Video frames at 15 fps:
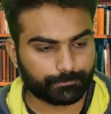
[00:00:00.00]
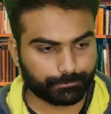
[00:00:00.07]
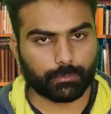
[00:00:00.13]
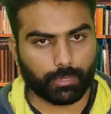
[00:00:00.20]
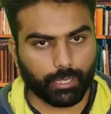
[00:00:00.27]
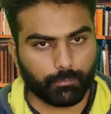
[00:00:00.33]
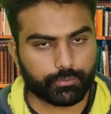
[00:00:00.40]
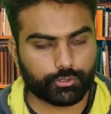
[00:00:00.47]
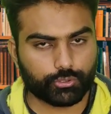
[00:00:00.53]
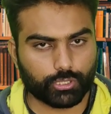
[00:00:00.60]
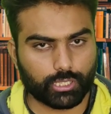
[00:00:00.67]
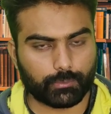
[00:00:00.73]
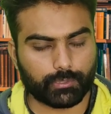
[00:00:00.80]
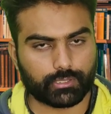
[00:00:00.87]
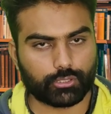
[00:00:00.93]
इन तमाम
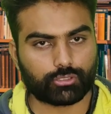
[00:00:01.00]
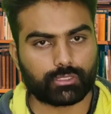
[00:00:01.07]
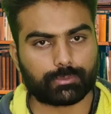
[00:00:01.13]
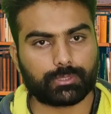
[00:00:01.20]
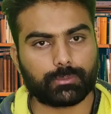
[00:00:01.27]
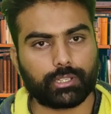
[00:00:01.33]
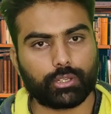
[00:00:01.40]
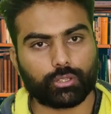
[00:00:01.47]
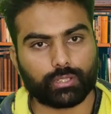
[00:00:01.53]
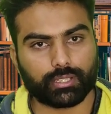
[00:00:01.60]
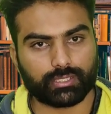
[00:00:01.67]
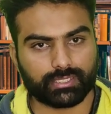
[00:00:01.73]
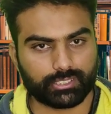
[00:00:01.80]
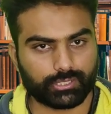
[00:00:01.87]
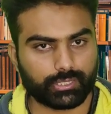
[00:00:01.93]
चीज़ों के पीछे जो सबसे बड़ी
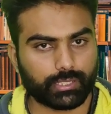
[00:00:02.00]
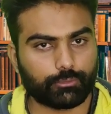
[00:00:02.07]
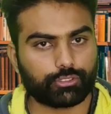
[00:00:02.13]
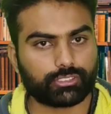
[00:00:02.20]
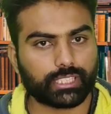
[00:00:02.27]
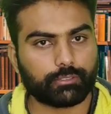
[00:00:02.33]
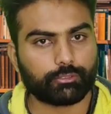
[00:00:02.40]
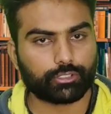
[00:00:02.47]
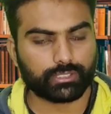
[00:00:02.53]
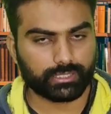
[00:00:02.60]
ऑर्गेनाइजेशन है वो सिख